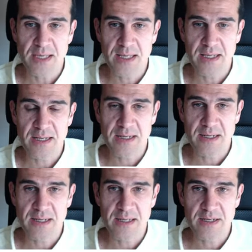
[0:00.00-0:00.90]

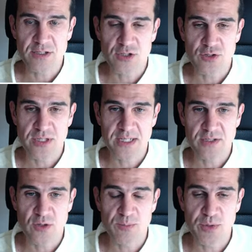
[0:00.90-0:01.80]
en, estos
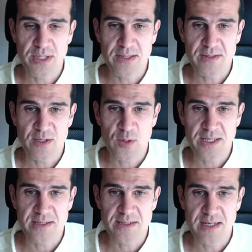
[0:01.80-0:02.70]
tres componentes de cualquier